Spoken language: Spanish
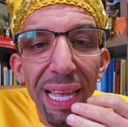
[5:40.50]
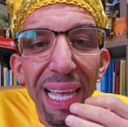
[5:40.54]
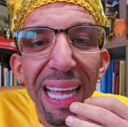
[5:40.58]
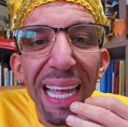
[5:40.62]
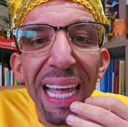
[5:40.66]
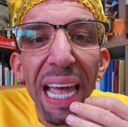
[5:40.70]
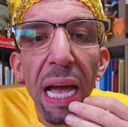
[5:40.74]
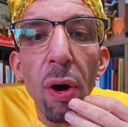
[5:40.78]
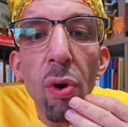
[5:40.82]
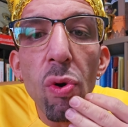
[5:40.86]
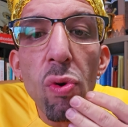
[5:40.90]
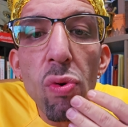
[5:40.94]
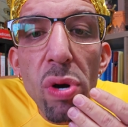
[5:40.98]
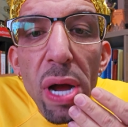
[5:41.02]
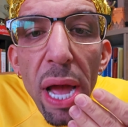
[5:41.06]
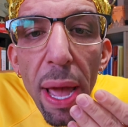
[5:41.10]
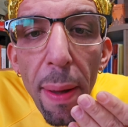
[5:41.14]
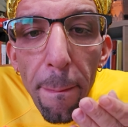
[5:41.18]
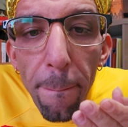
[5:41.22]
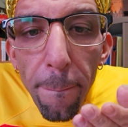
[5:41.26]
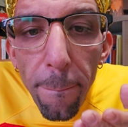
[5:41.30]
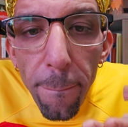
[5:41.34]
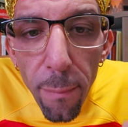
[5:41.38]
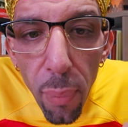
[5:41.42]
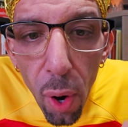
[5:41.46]
que es un
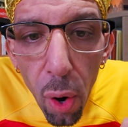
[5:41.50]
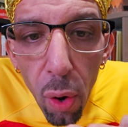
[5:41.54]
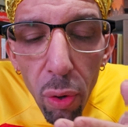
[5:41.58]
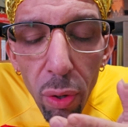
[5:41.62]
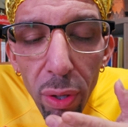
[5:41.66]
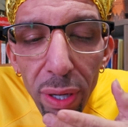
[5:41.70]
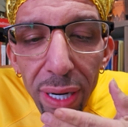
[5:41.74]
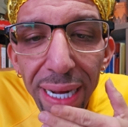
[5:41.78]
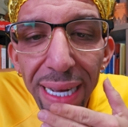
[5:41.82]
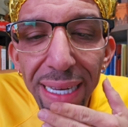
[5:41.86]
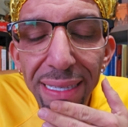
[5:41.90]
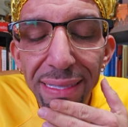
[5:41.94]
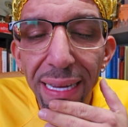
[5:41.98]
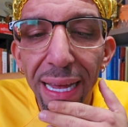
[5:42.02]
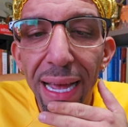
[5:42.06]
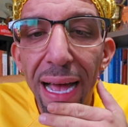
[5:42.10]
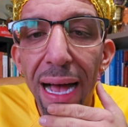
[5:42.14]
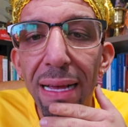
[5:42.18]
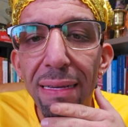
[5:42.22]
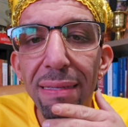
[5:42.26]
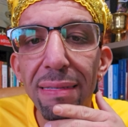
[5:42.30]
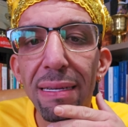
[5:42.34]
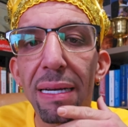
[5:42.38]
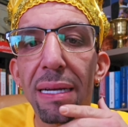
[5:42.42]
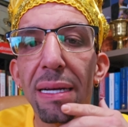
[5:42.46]
esbo que se
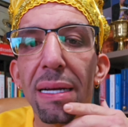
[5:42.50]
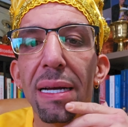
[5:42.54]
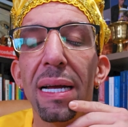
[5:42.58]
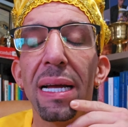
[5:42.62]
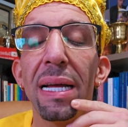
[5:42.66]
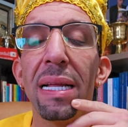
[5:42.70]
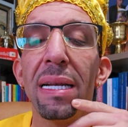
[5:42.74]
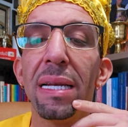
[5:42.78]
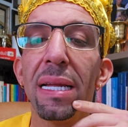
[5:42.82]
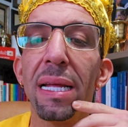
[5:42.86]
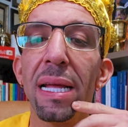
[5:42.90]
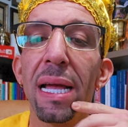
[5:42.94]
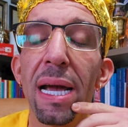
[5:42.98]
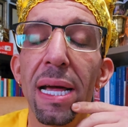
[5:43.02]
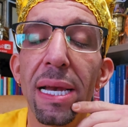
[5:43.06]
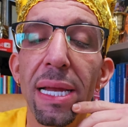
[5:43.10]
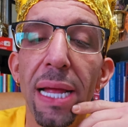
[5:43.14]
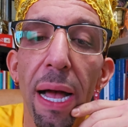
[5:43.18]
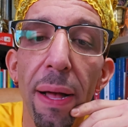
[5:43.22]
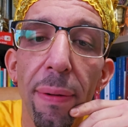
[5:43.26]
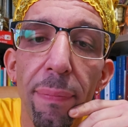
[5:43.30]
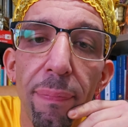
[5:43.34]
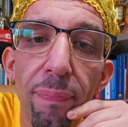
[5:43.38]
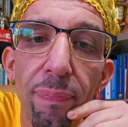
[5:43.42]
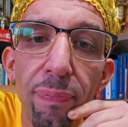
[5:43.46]
hace en
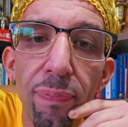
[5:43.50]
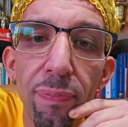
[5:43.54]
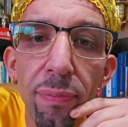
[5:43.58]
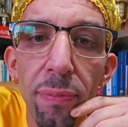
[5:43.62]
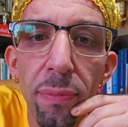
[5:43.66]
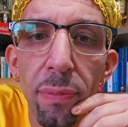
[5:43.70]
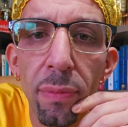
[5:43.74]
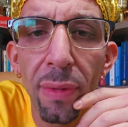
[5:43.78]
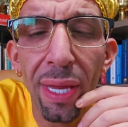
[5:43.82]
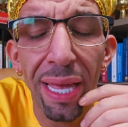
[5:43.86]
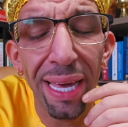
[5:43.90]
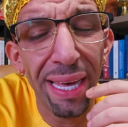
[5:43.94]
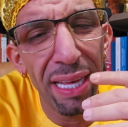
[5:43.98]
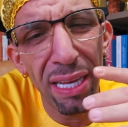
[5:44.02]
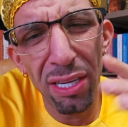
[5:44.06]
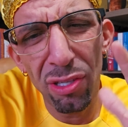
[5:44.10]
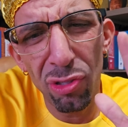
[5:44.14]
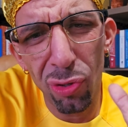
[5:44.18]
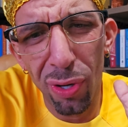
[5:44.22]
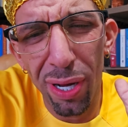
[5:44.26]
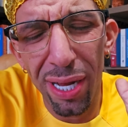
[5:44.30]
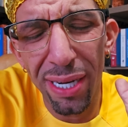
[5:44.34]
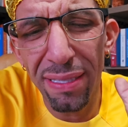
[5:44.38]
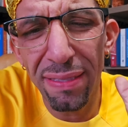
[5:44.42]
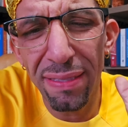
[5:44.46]
Nigeria que de hecho ya